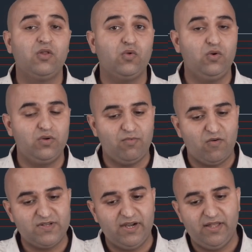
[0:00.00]
तो इनको जब
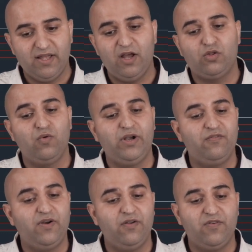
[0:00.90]
ऑफसेट किया है तो वो
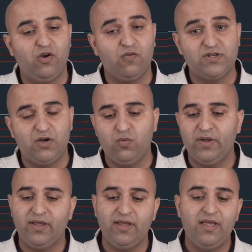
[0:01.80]
डिफरेंट डिफरेंट ऑफसेट हुए
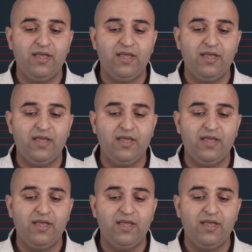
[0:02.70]
हैं